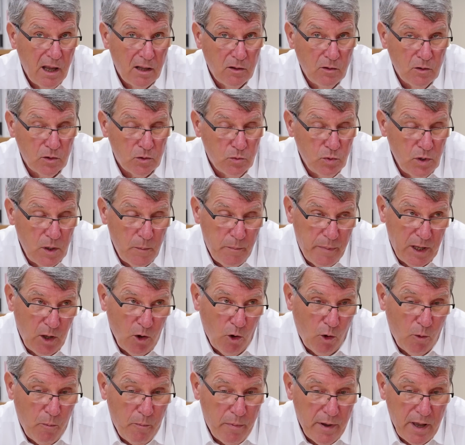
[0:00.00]
dans tous les pays
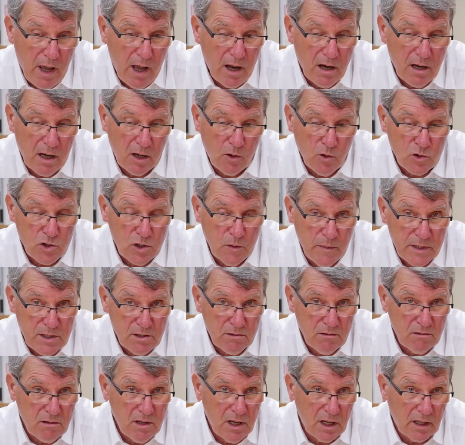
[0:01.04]
européens, les
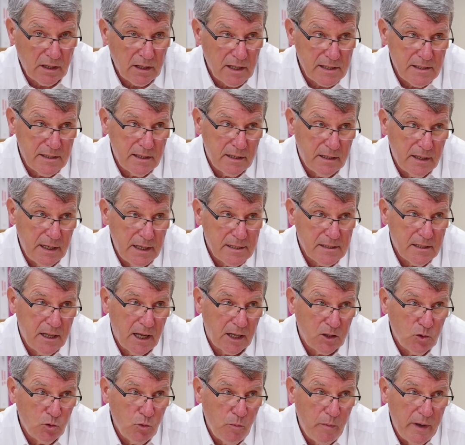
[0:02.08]
consommations d'électricité
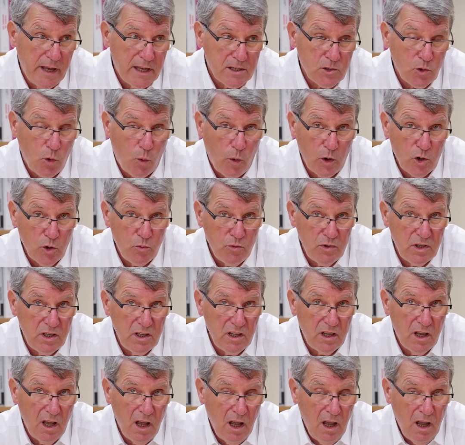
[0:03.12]
stagnent ou baissent. Au
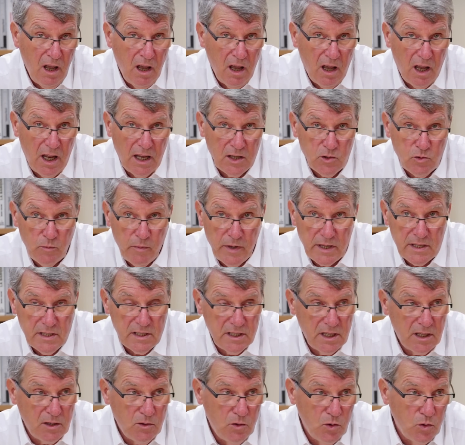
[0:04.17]
Royaume-Uni, elles ont
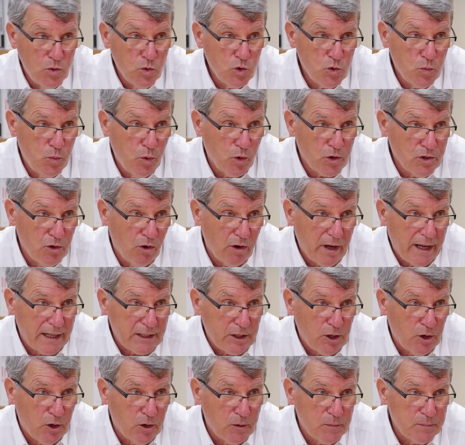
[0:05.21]
baissé de 12% en
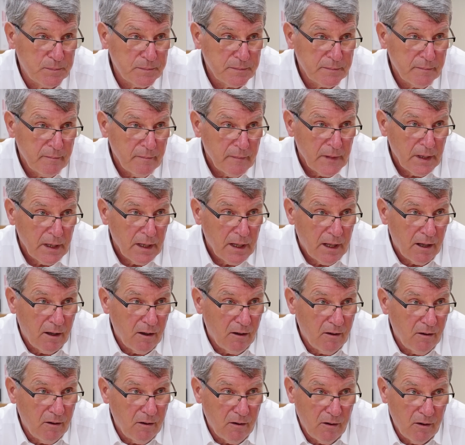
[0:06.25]
4 ans.
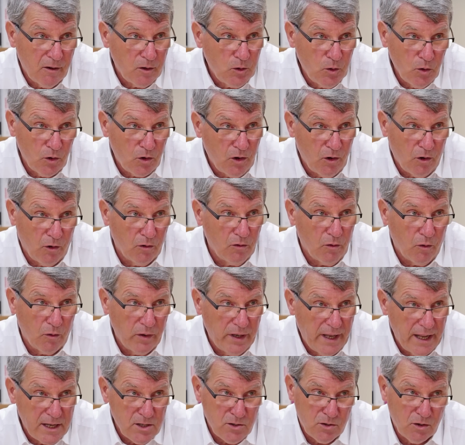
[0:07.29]
Euh, donc
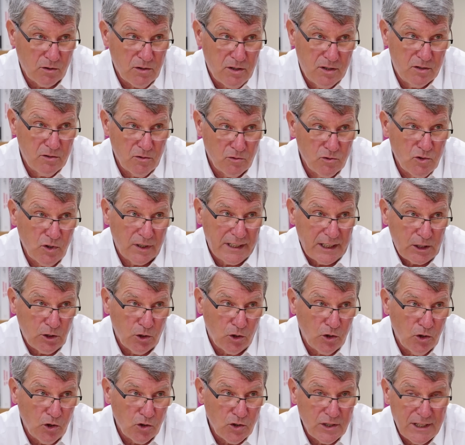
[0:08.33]
on, est sur, des
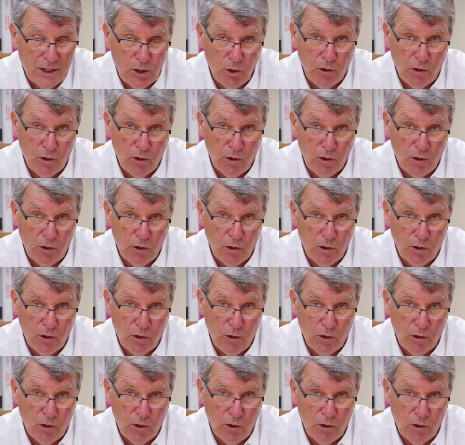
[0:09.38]
tendances.